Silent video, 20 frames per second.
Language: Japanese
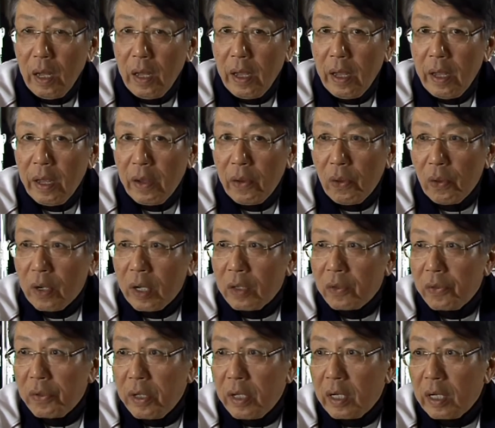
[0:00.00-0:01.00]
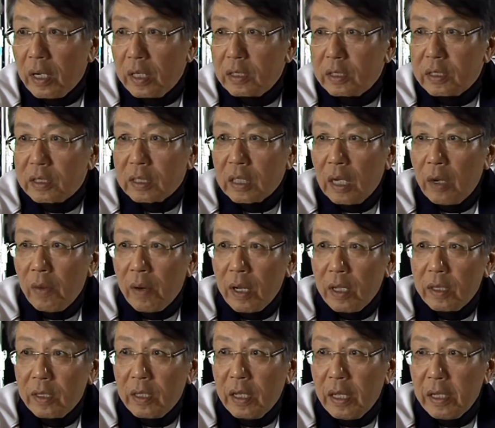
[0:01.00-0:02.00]
えー、他の映画に使わ
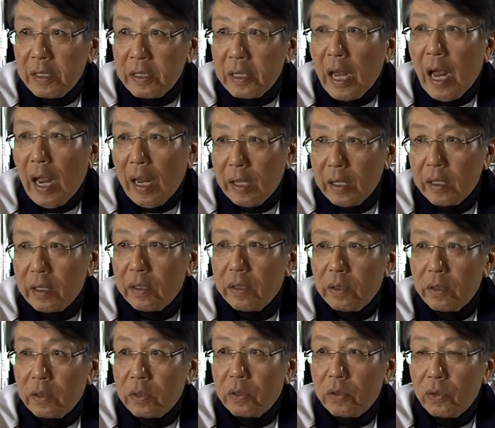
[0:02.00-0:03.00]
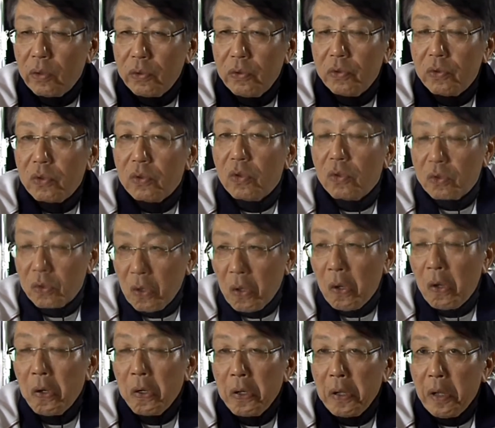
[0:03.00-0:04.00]
れていないということ
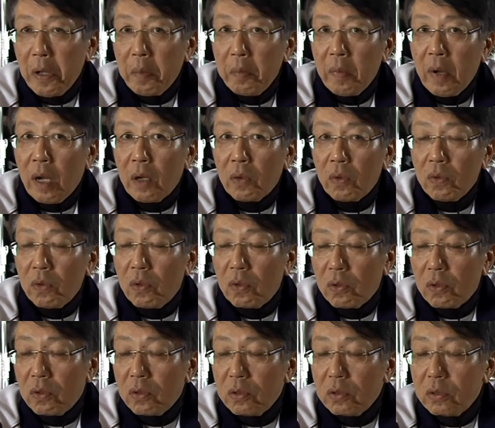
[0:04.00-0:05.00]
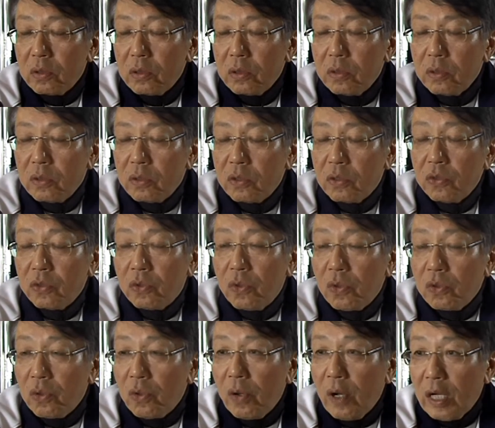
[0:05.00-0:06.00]
と、まあ、この数
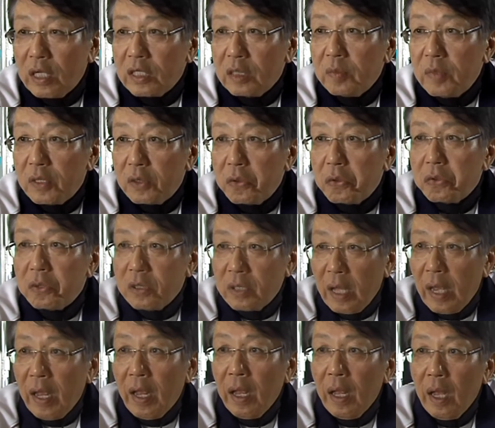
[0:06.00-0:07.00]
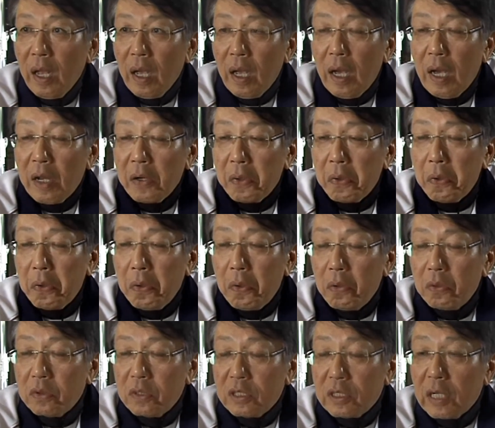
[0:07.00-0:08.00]
行堂をはじめとしてあ
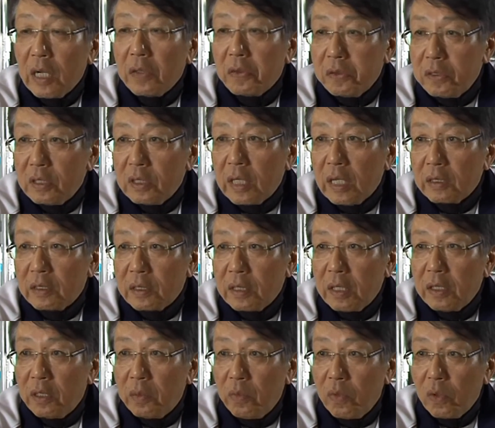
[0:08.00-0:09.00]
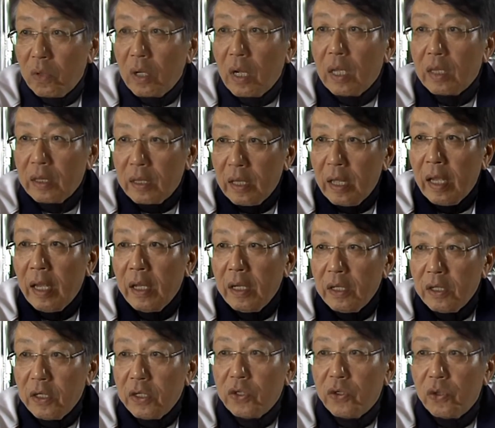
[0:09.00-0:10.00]
の近くにたくさんのものがあって
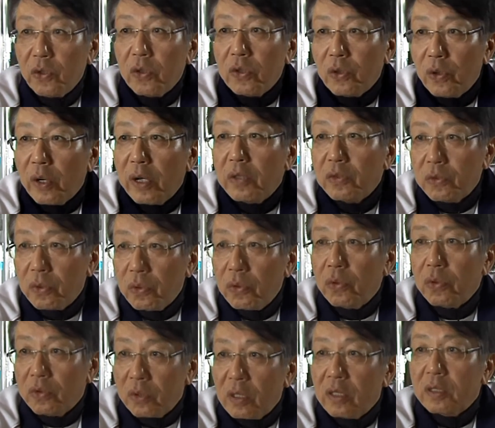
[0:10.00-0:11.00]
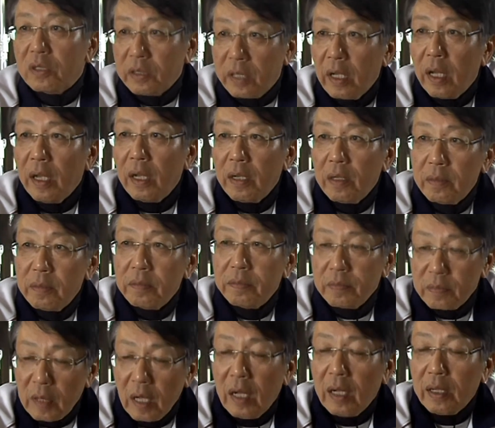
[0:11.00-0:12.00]
一挙に取れるということですね。
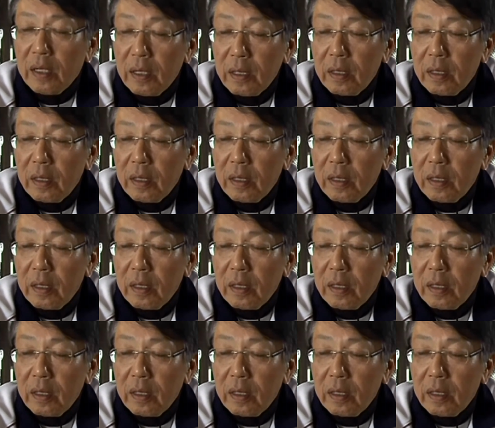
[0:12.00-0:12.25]
はい